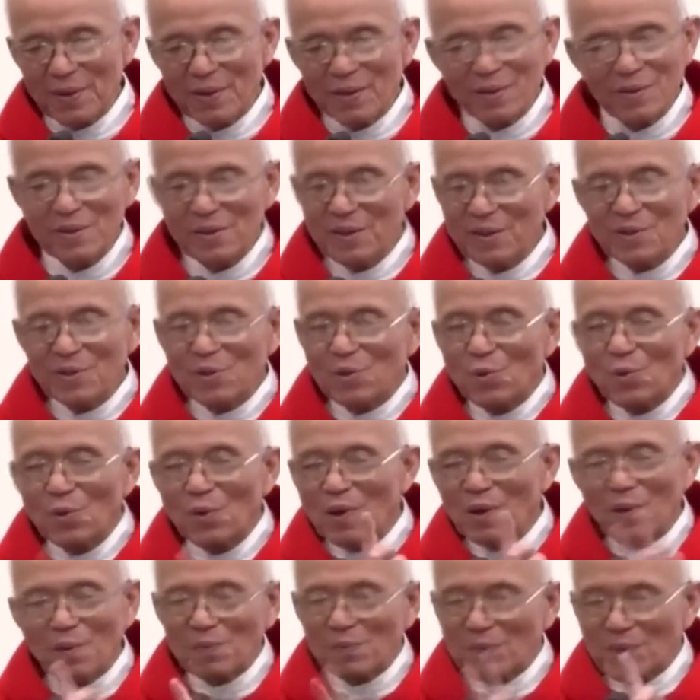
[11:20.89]
Nhưng Chúa
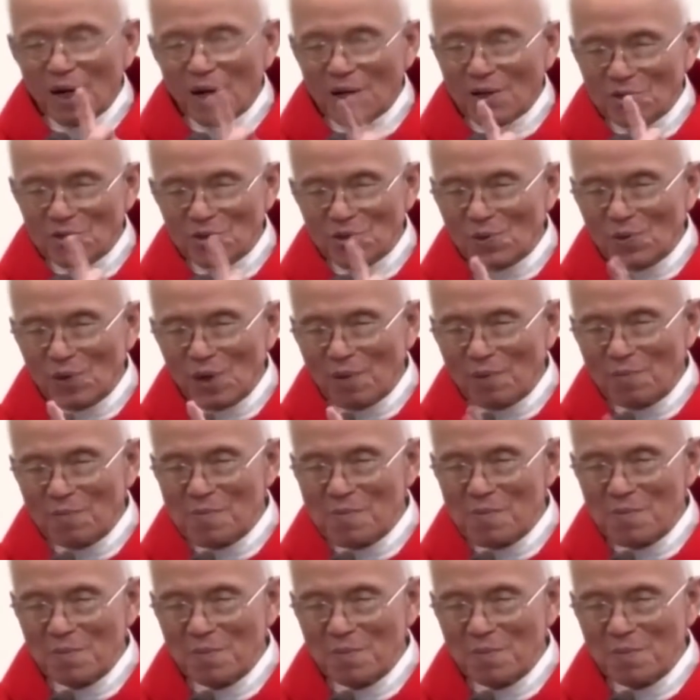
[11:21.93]
không cần số đông.